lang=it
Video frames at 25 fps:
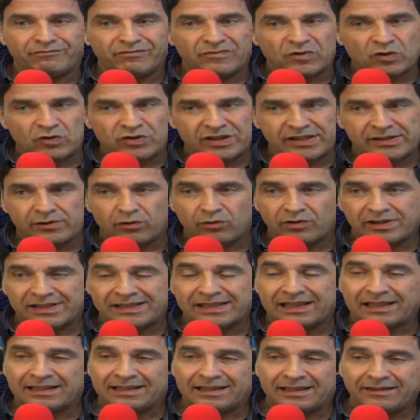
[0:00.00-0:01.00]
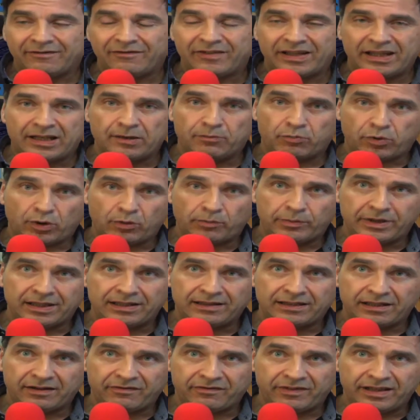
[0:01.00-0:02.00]
non, ci sono stati veri e propri
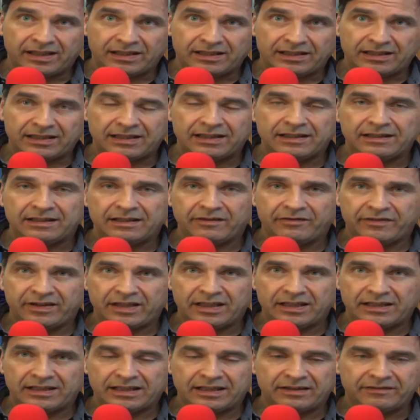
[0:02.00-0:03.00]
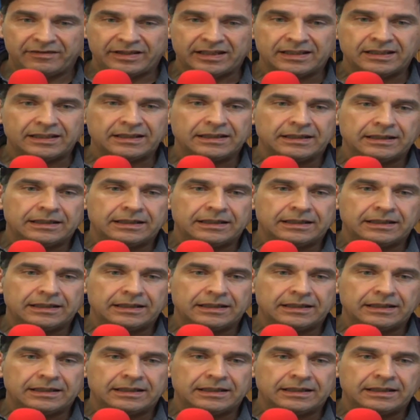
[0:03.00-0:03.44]
interventi definitivi.